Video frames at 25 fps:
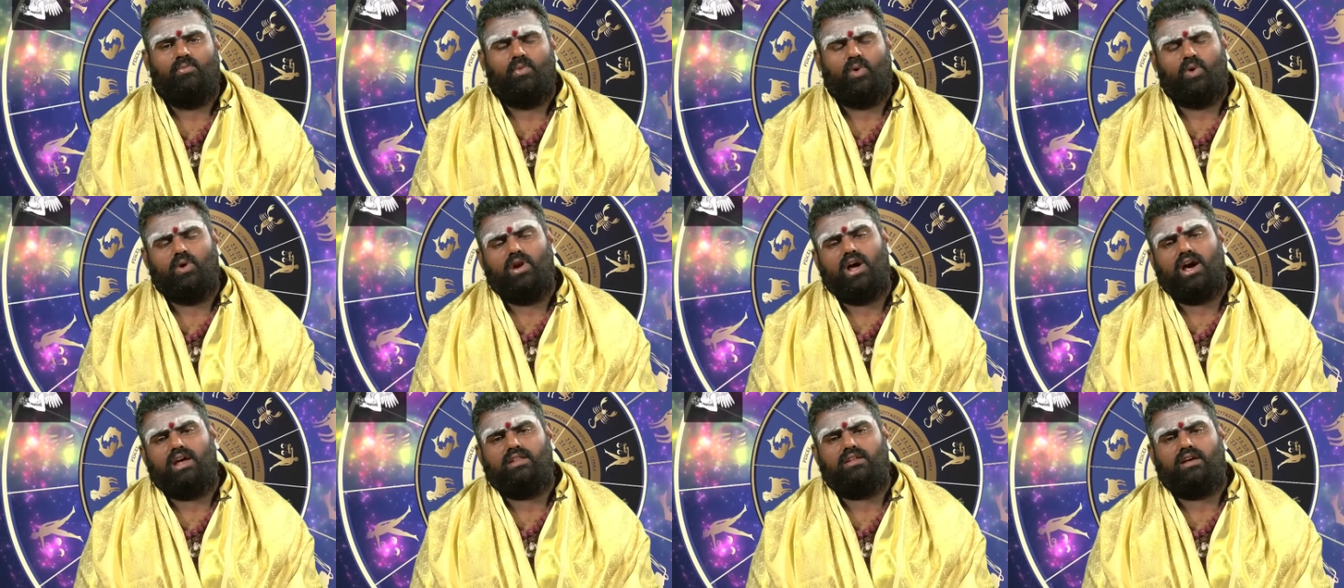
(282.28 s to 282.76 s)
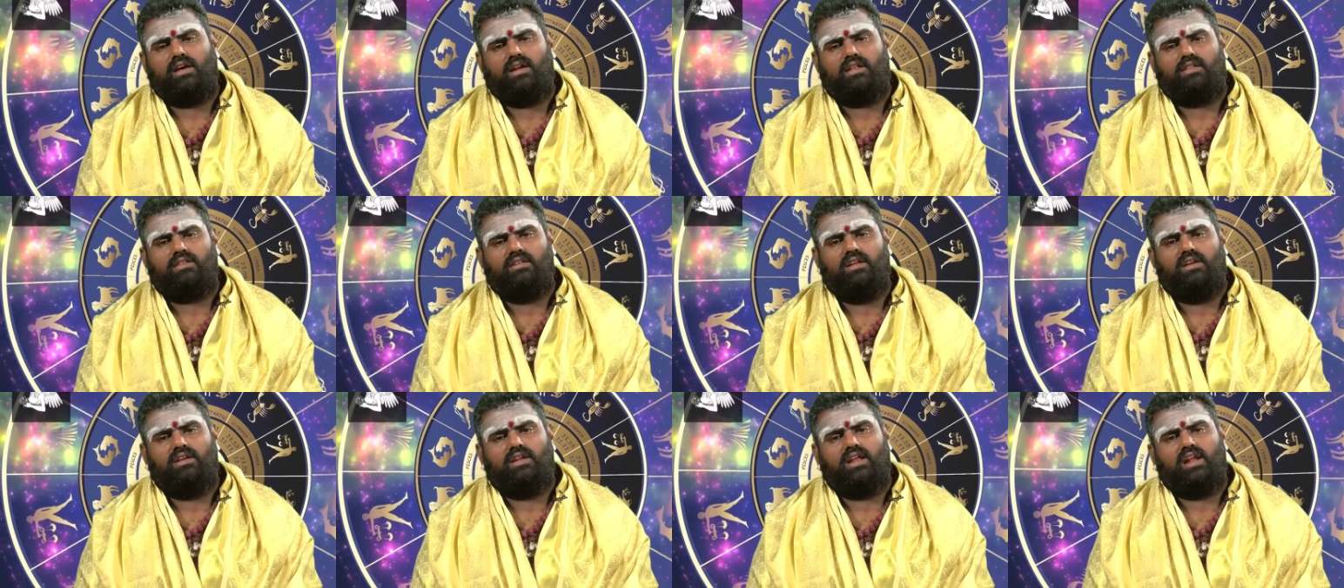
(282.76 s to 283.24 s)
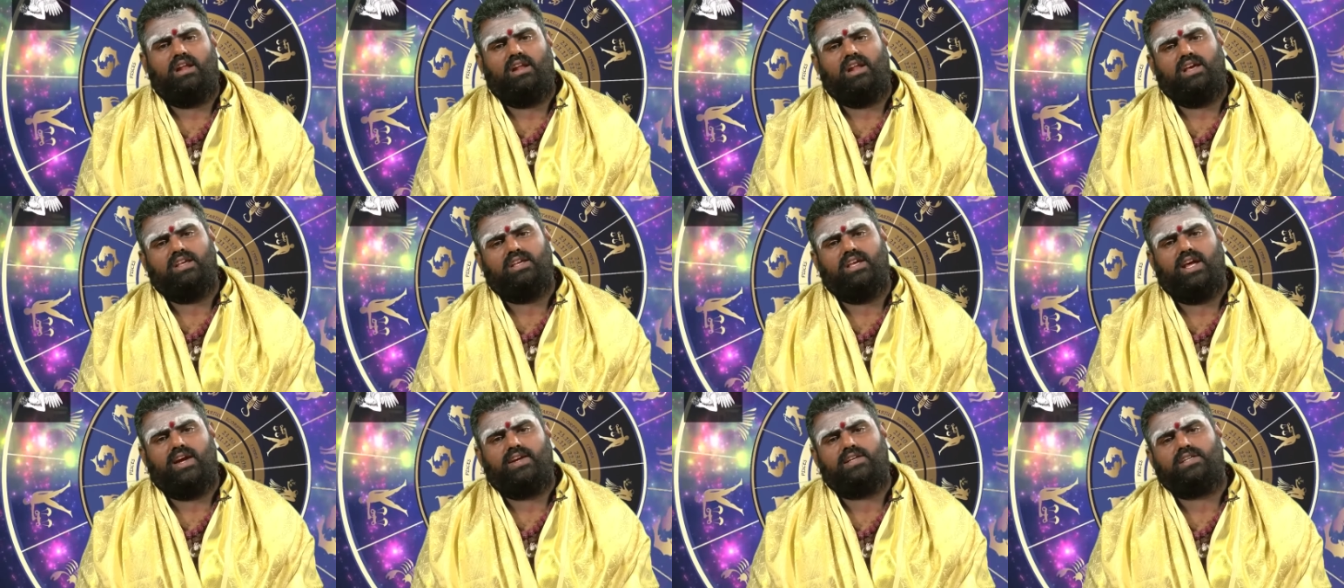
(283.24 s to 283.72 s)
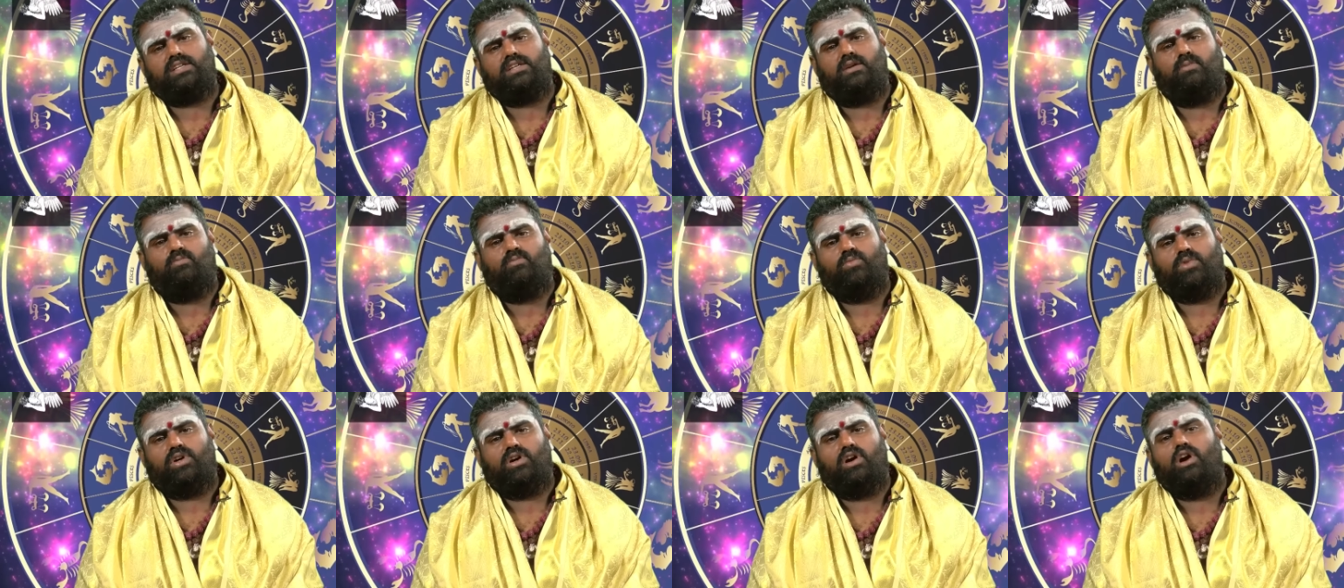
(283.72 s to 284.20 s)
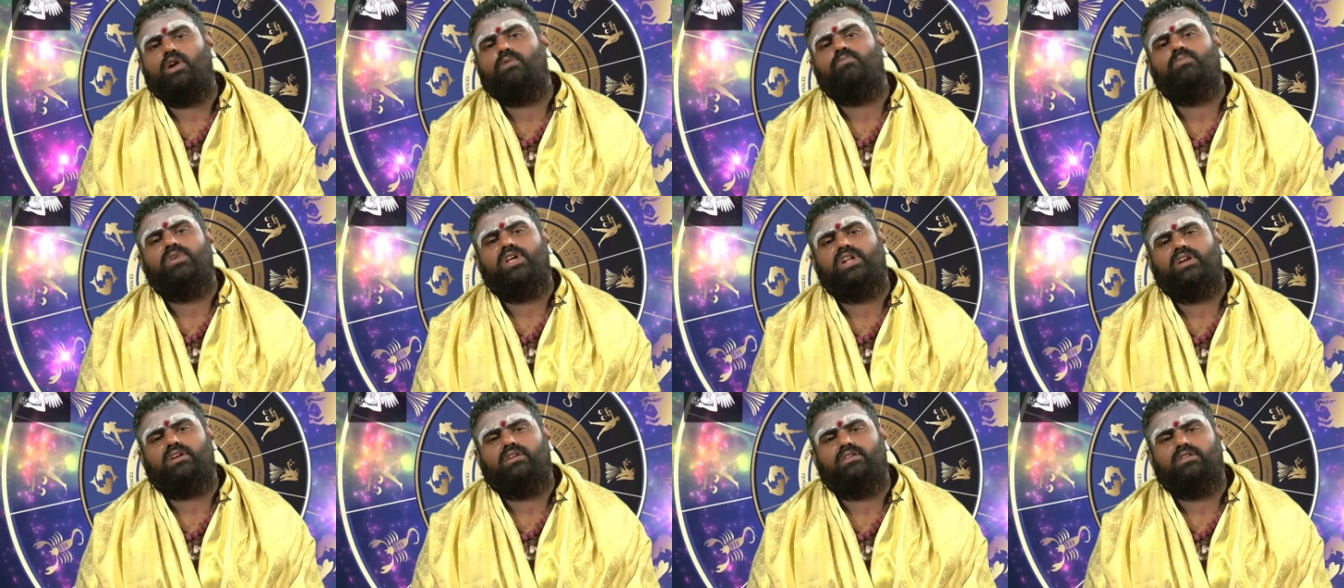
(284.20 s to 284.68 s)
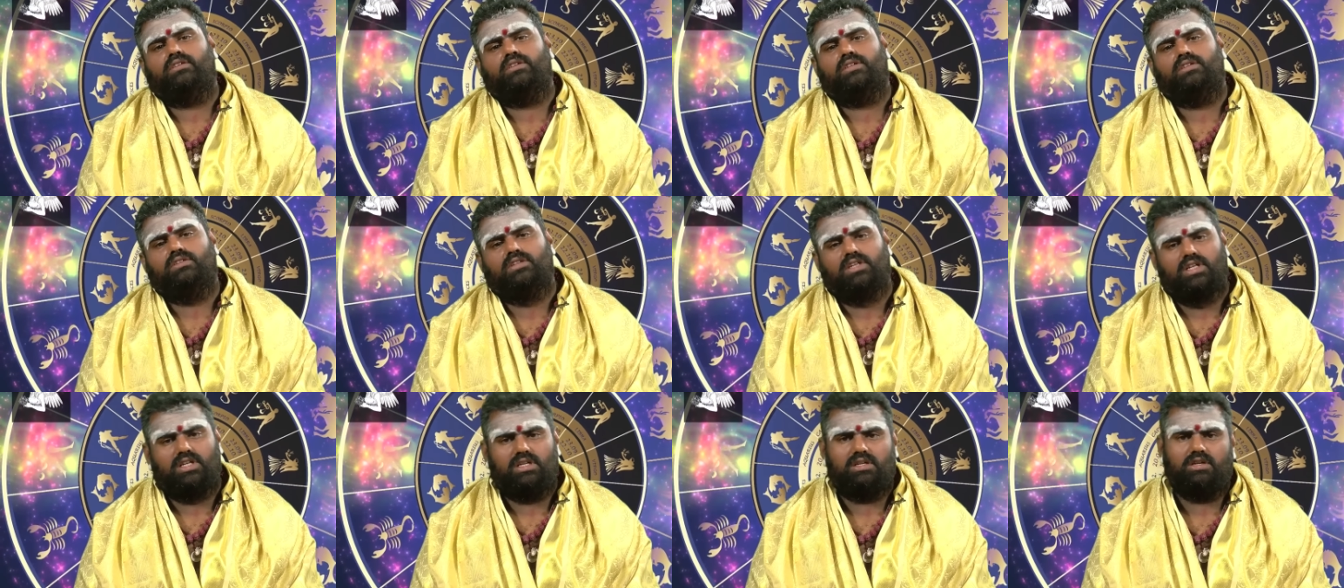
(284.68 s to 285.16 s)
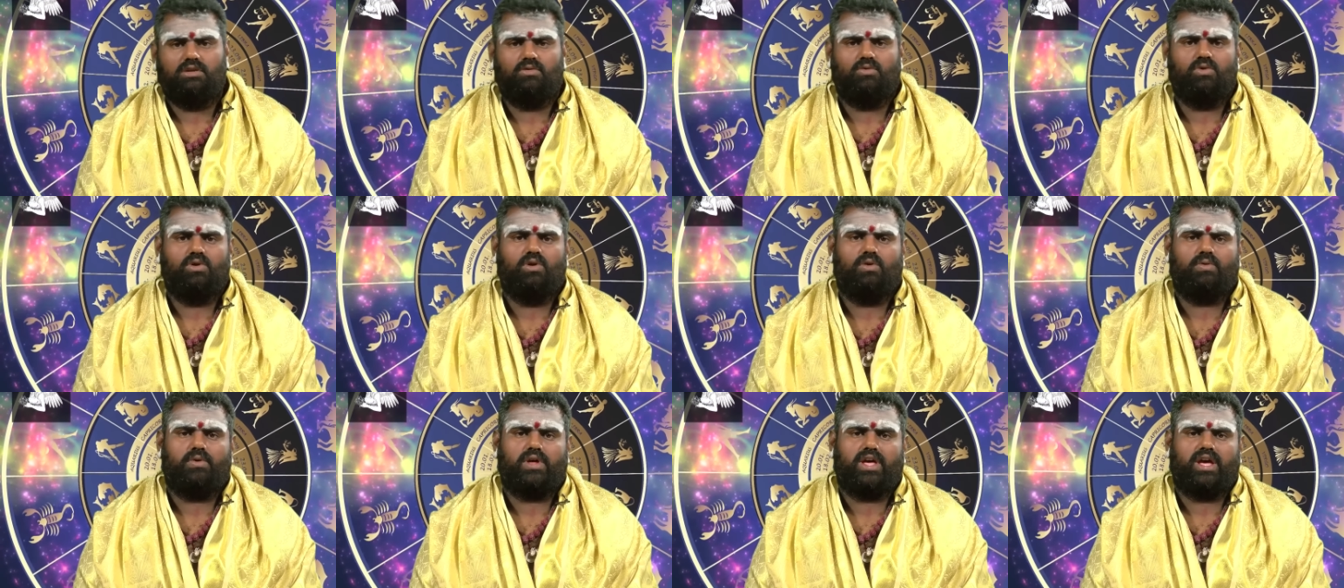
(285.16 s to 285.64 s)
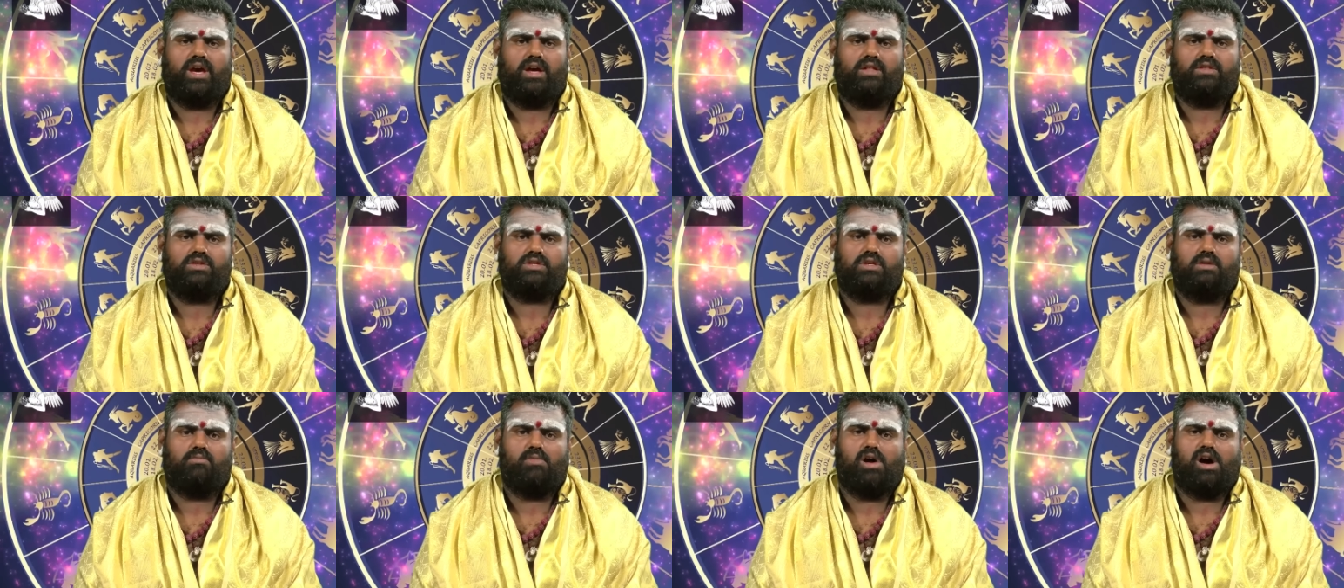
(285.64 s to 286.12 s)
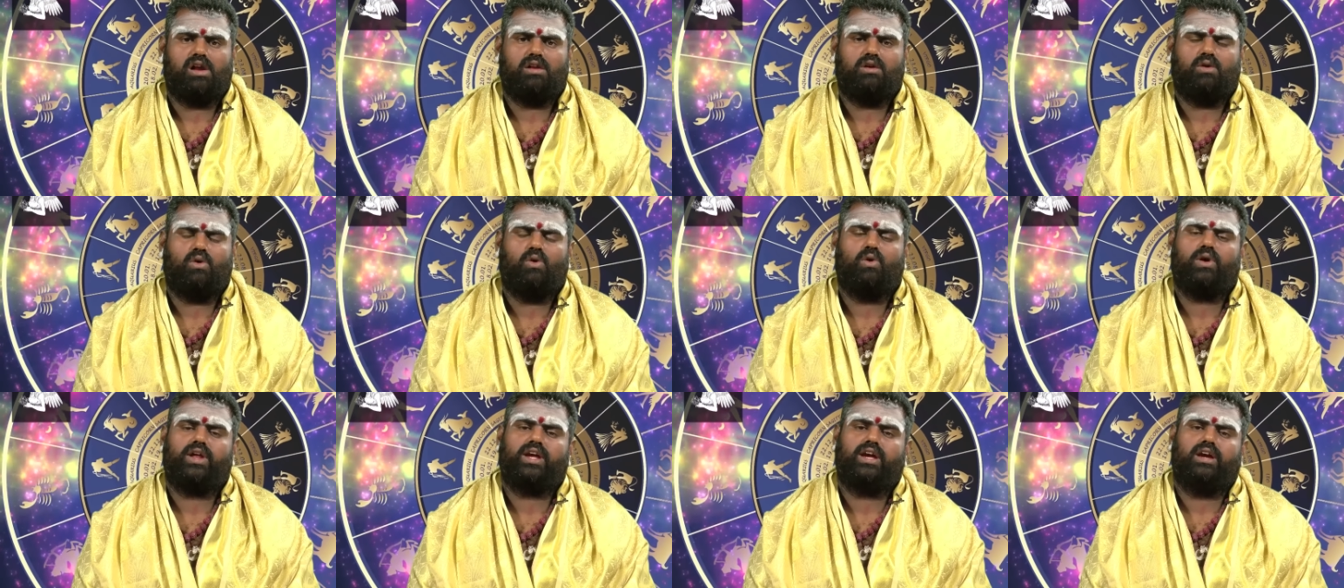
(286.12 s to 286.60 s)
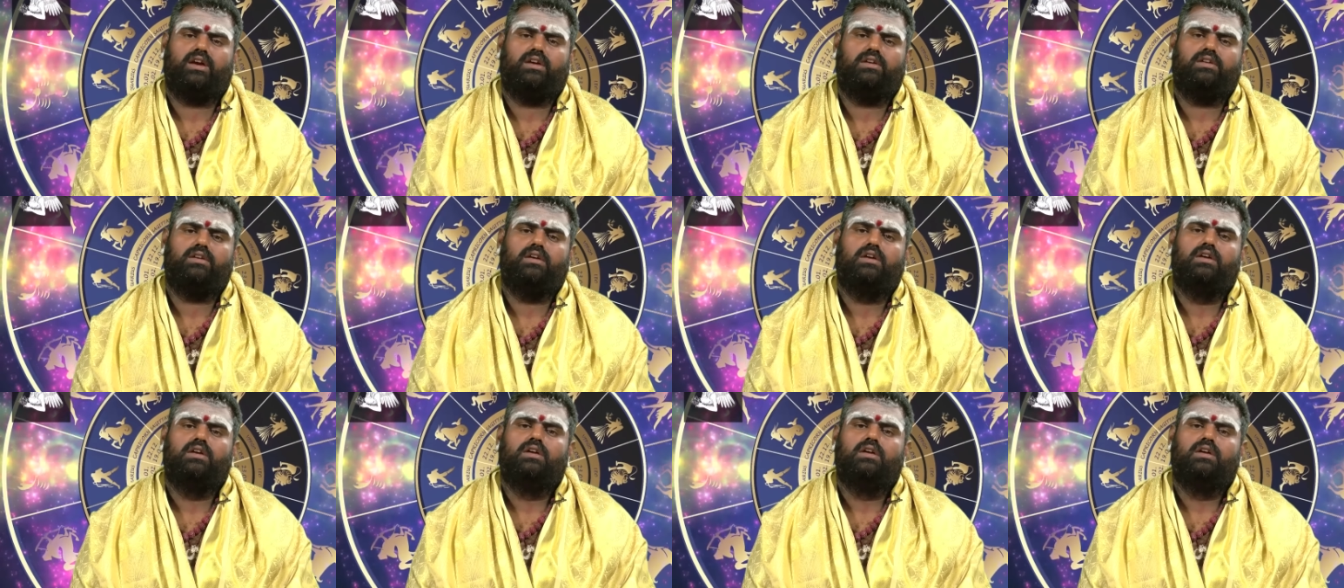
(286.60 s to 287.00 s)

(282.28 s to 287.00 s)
பொருளாதாரத்தில் நல்ல ஏற்றம் காண்பீர்கள் இன்று உங்களுடைய அதிர்ஷ்டமான ஹோரைகள்